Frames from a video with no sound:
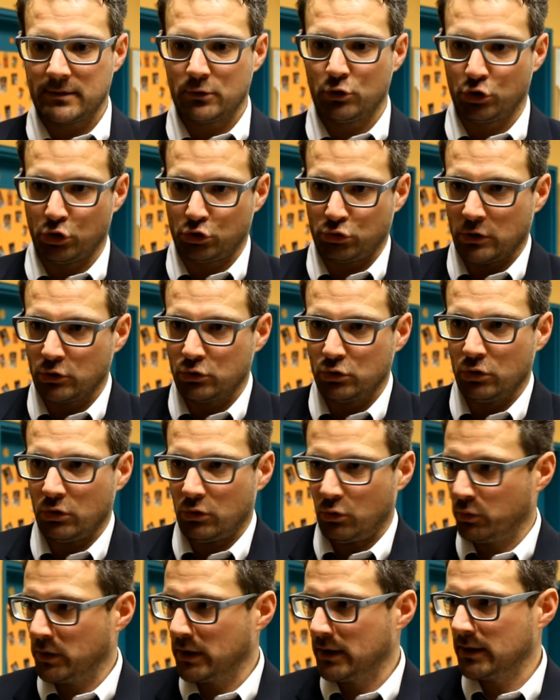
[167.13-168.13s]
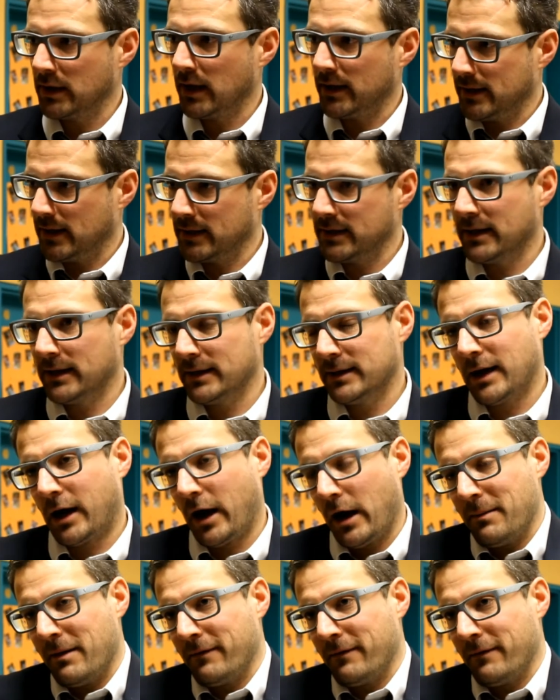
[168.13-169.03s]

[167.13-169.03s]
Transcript: que ce soit dur, oui, il y, a quand